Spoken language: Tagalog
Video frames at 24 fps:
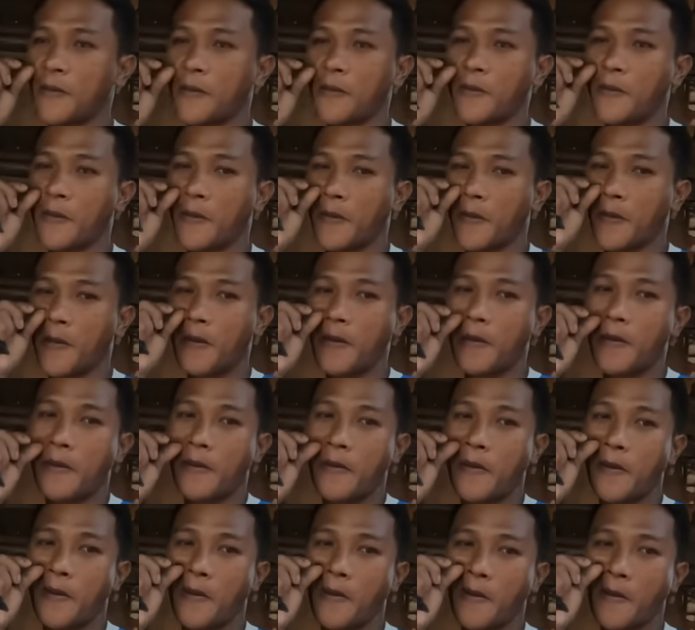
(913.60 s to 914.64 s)
unang-una yung kwento
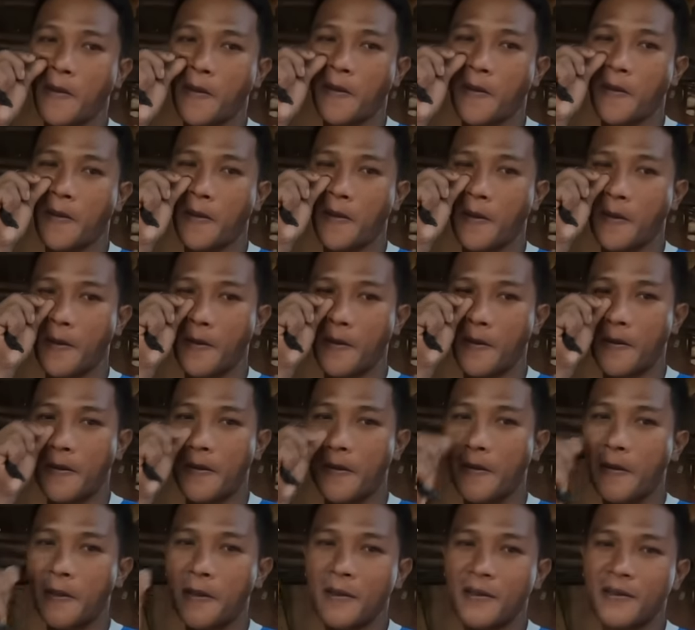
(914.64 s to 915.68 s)
ng buhay po ninyong
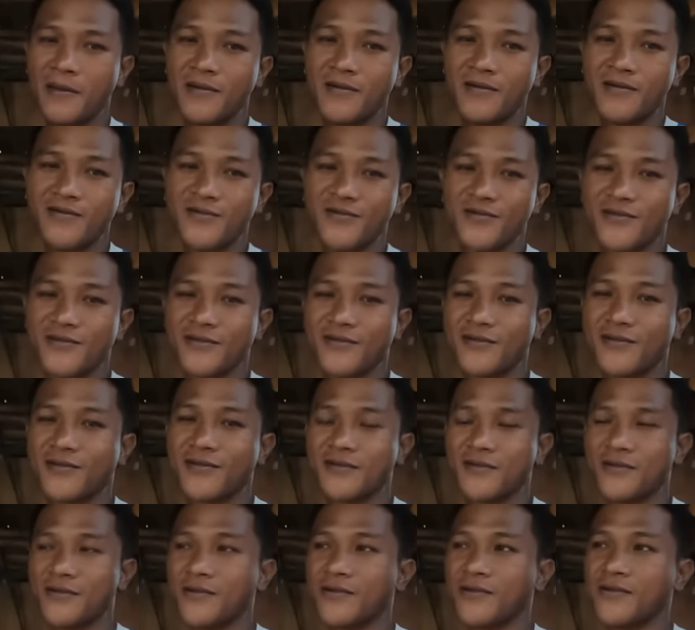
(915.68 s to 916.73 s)
dalawa, masyado yung agwat
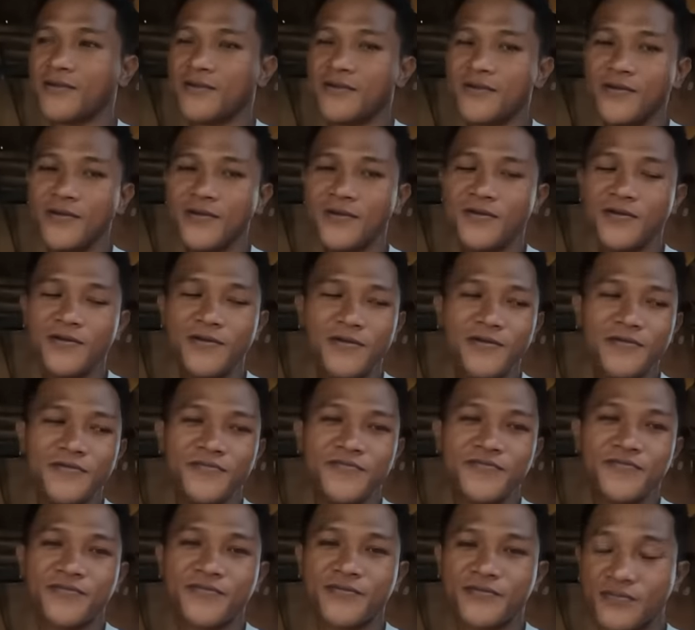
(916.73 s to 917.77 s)
pero Oo.
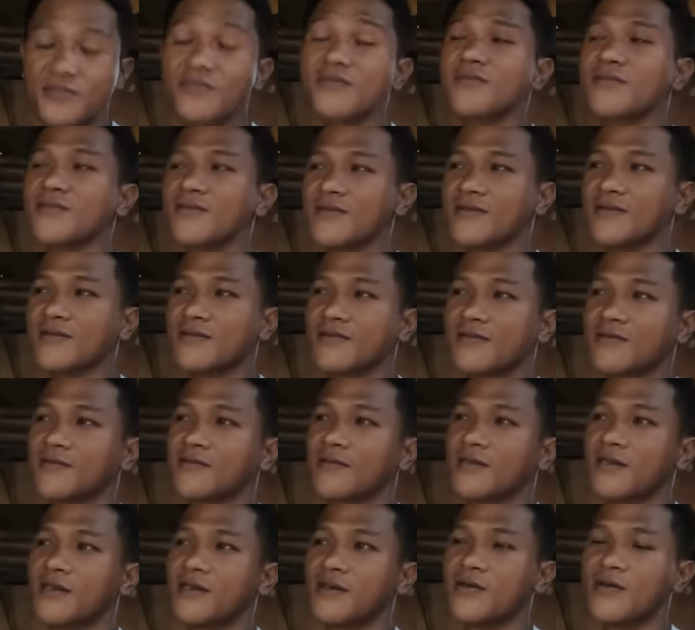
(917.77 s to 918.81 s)
andyan pa rin yung
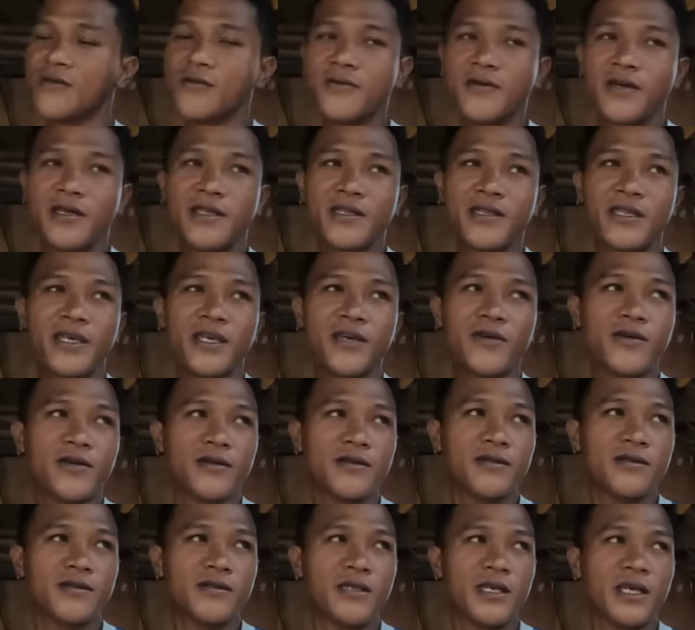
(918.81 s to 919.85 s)
pagmamahal. Oo, eh, di,
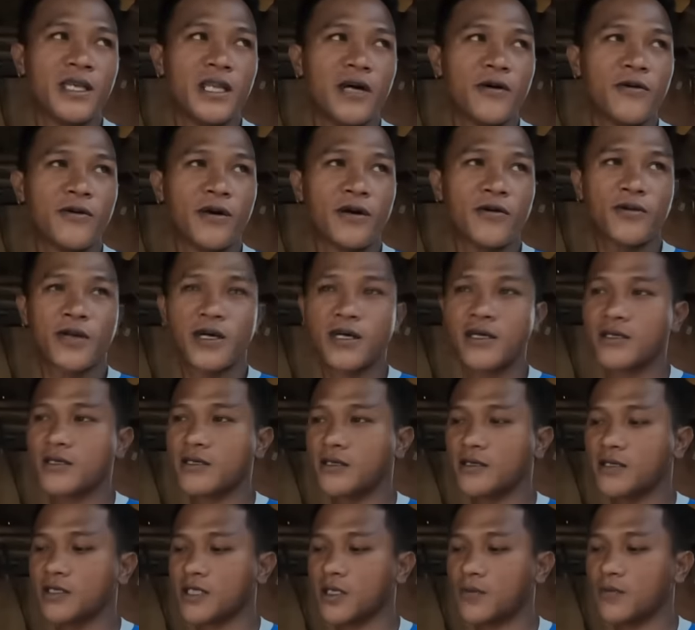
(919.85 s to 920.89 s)
di na ako
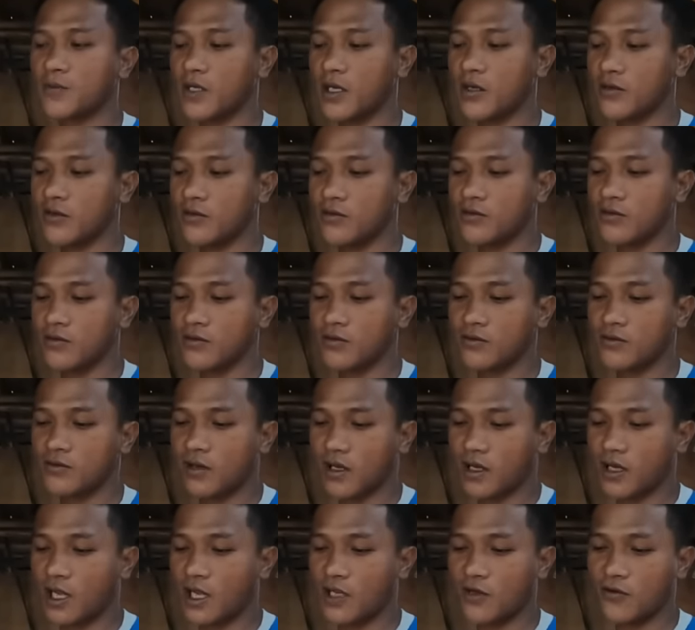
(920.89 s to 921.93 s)
nag-isip na yung
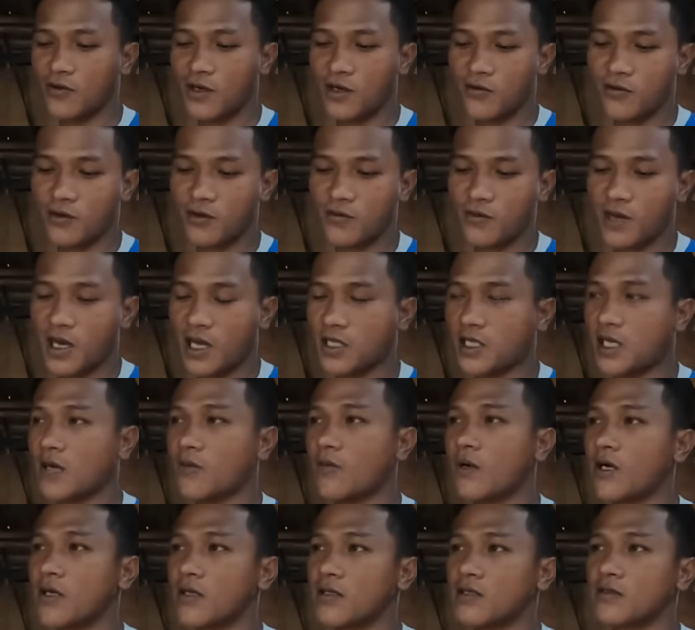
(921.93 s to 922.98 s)
magkakuha ko ng
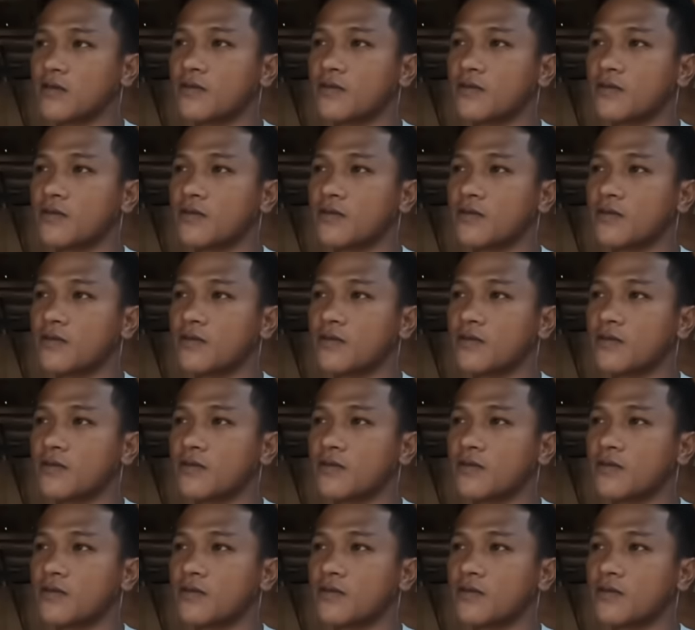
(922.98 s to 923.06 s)
bata ba?